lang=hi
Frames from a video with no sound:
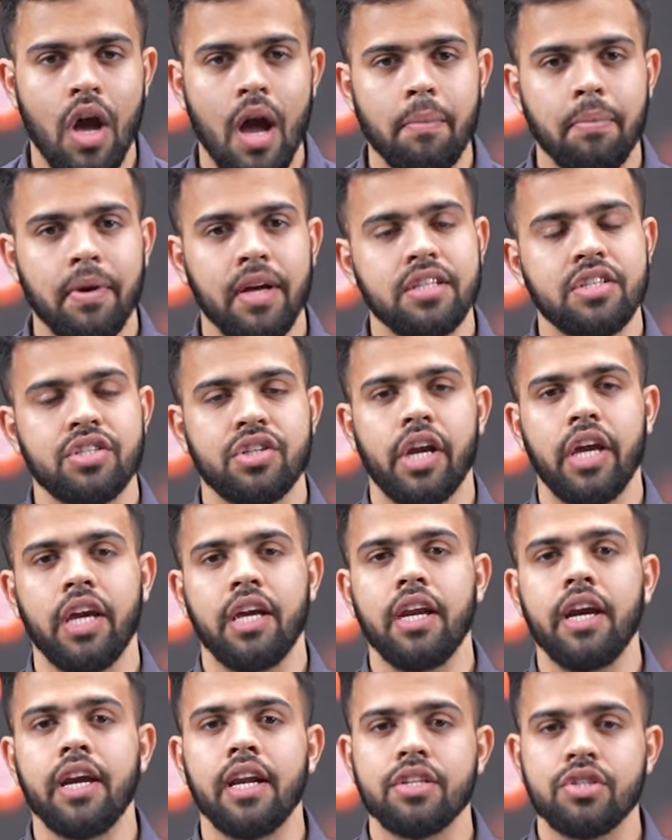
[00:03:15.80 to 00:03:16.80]
आपका स्ट्राइक
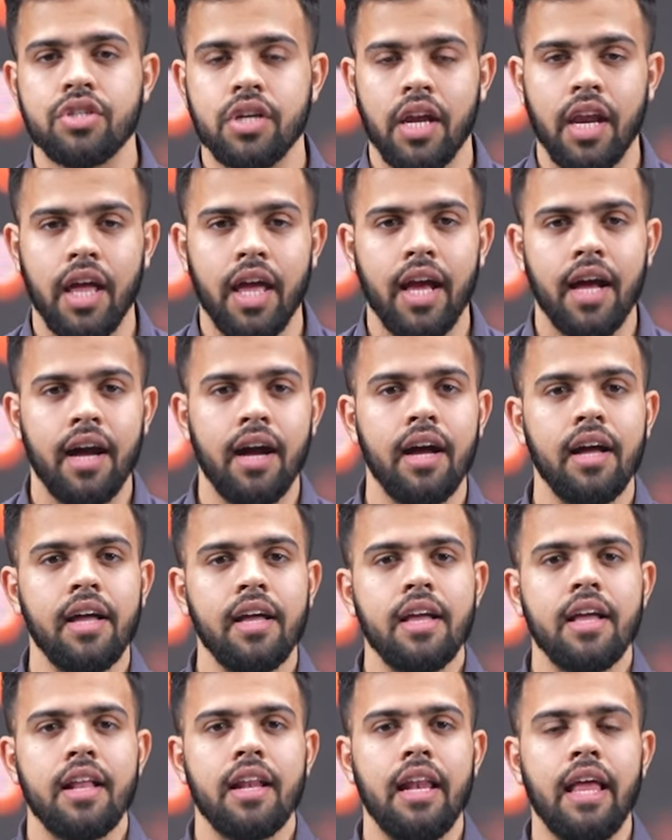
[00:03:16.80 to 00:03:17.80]
रेट अच्छा रहेगा
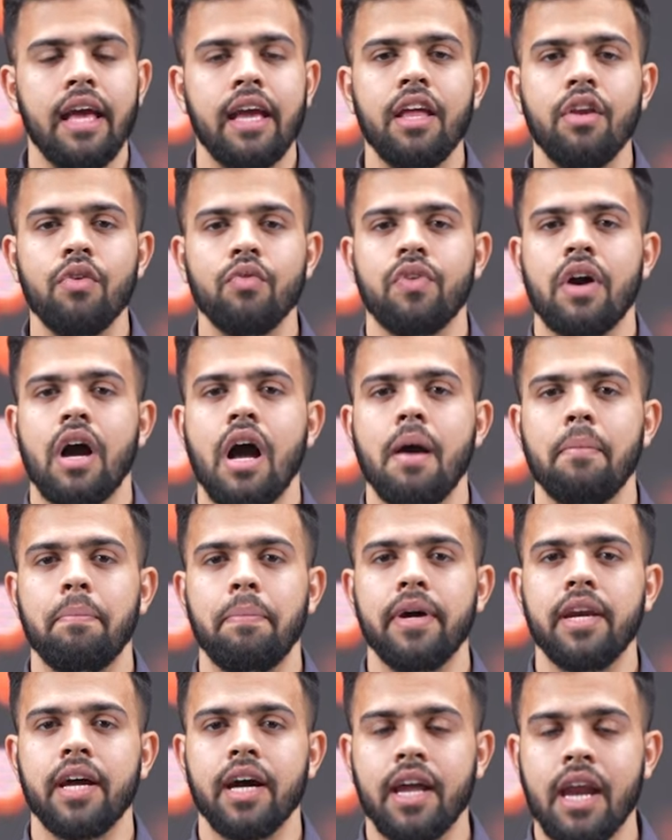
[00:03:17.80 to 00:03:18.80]
लेकिन वहां
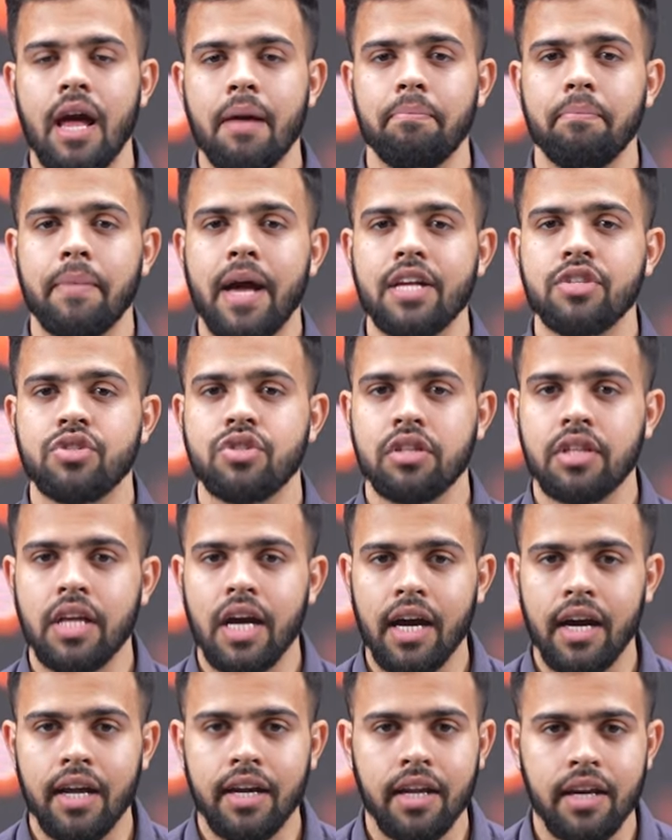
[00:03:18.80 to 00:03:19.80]
पर अगर आप मैच जिता
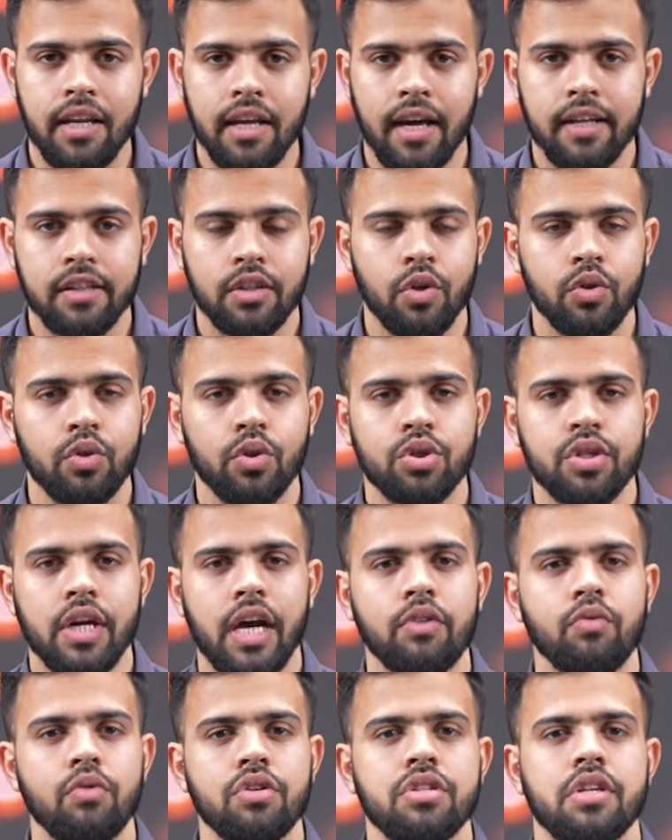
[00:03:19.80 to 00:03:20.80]
करके नहीं आते हो तो
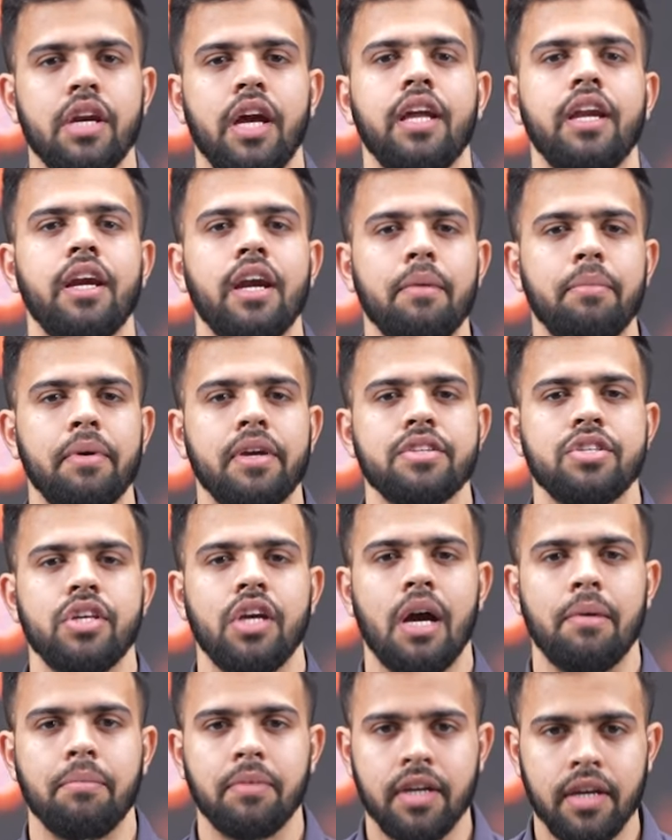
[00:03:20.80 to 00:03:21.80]
शायद वो स्ट्राइक रेट आपके किसी
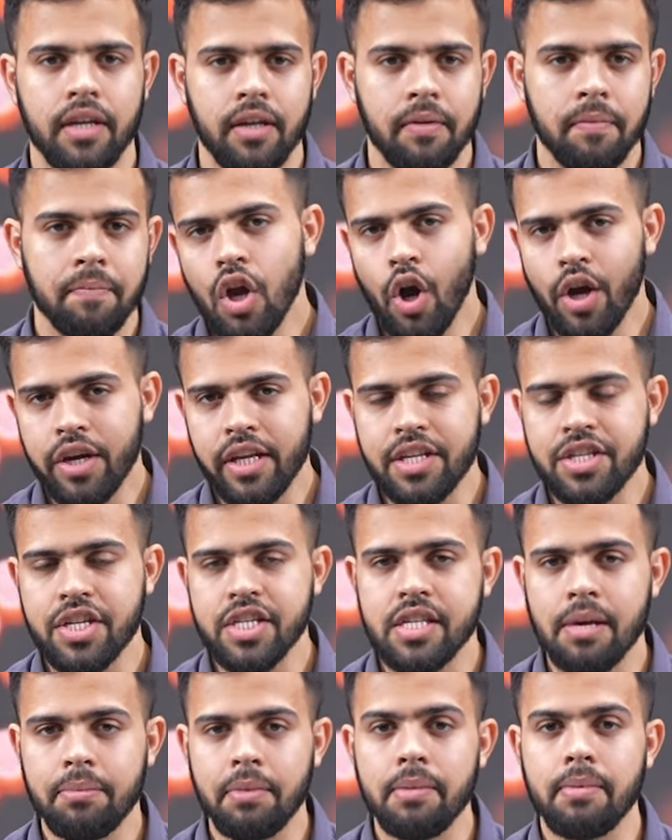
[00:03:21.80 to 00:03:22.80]
काम का नहीं और ये
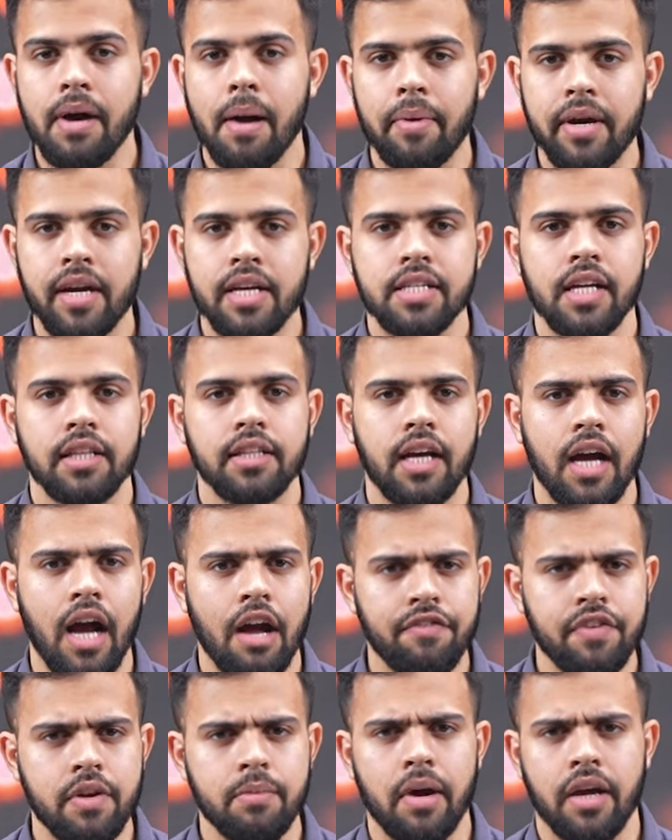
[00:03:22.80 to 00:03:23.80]
चीज हमने बाबर के साथ
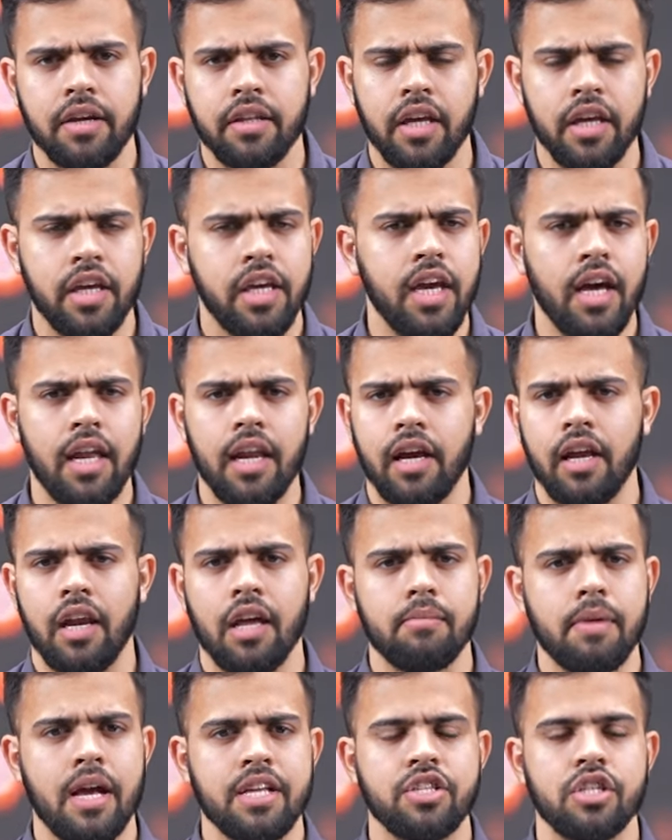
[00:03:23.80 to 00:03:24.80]
काफी बार देखी है अलग
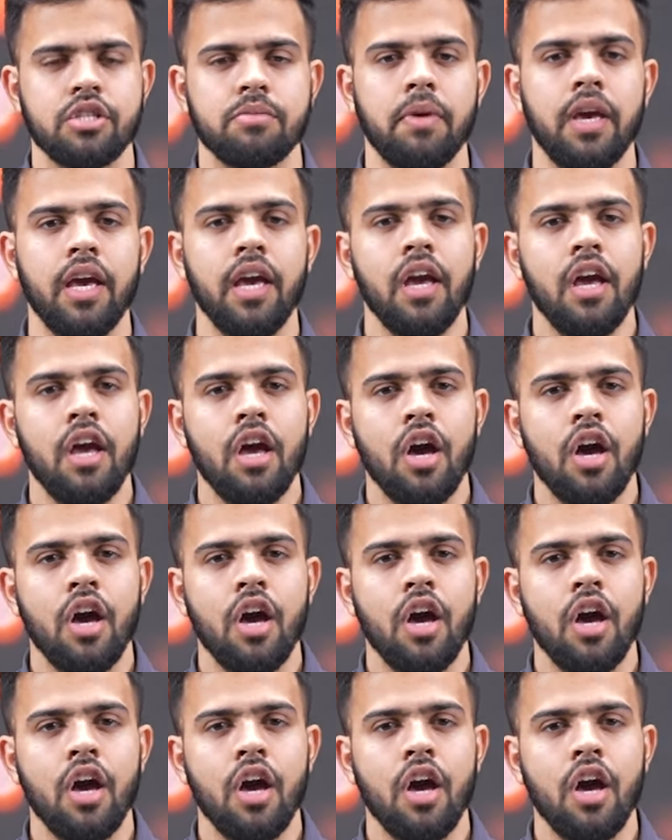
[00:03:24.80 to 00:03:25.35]
अलग मैचेस में